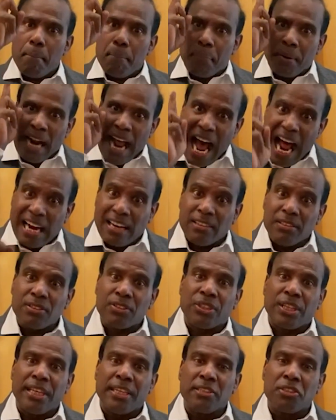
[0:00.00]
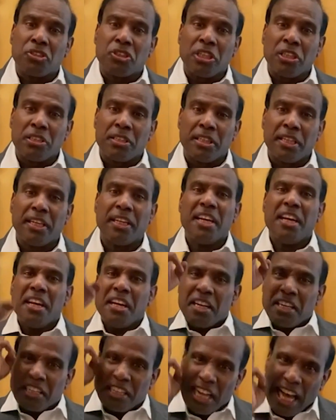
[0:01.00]
ప్రాణం తీయించింది
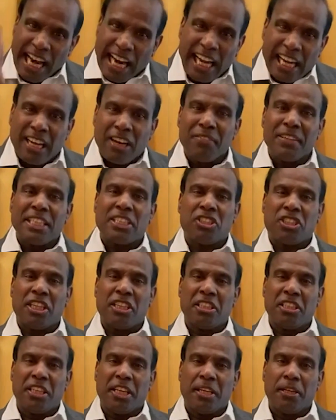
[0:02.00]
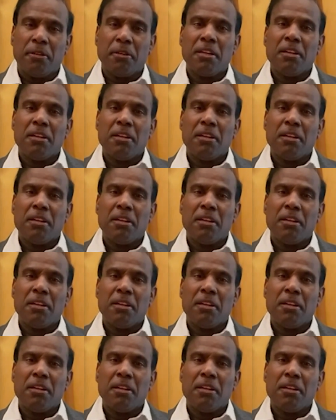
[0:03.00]
నరకం ఇచ్చింది